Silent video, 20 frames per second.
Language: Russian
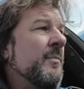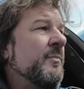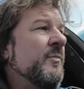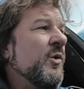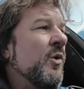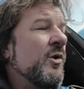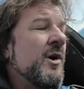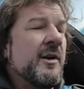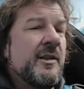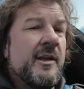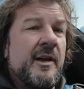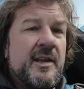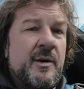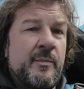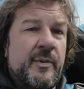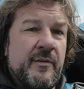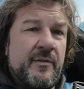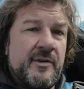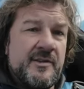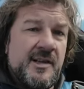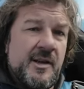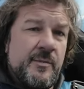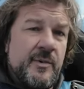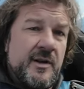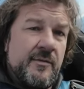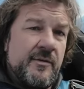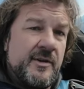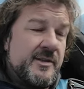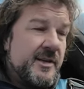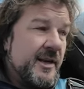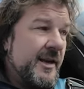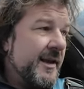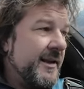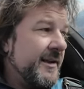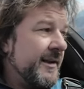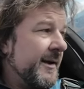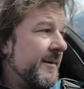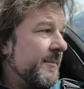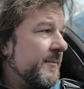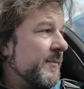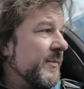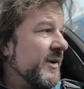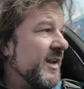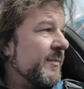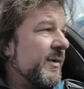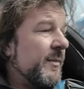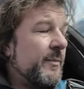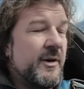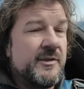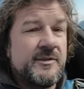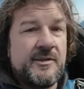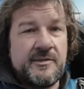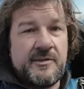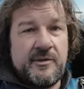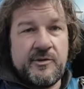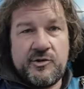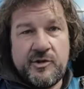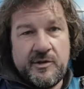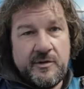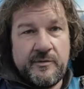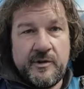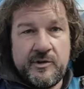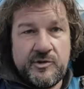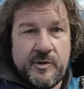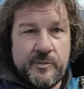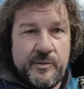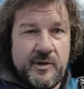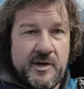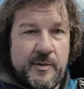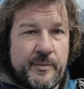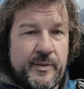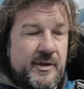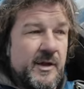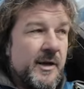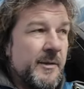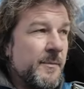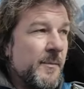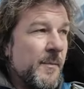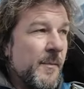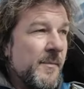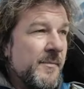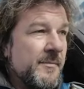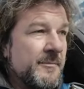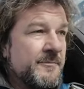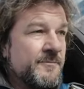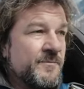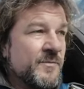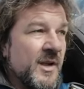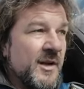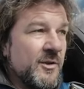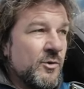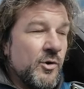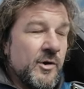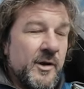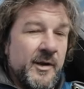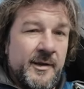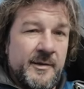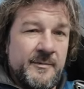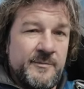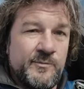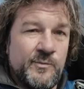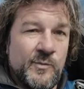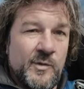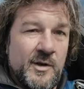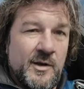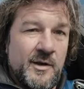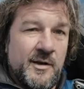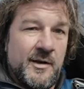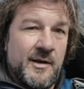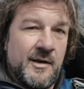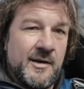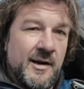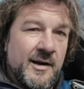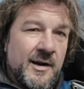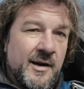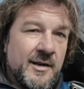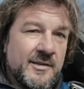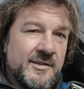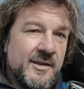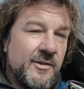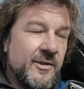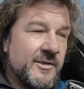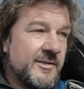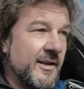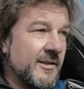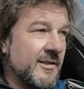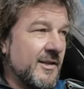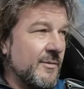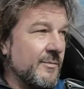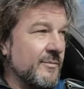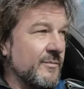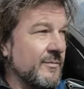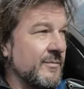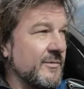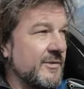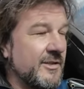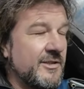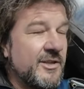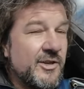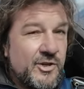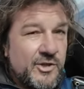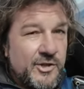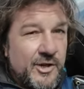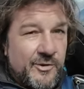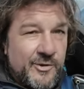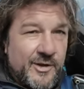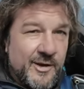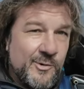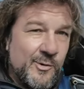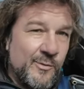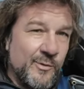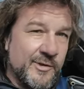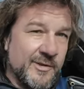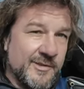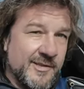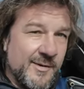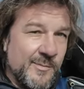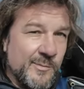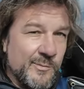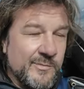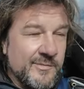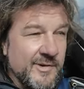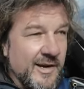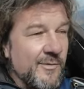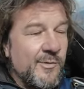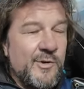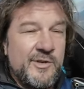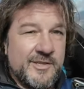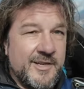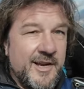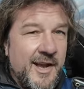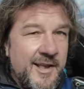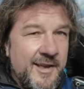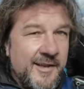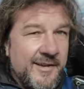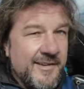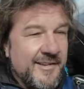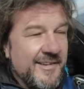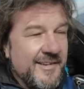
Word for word: Но когда они привезли меня в отделение, мне попался совершенно волшебный капитан который, э, как оказалось, я там задержал какого-то там, кого искали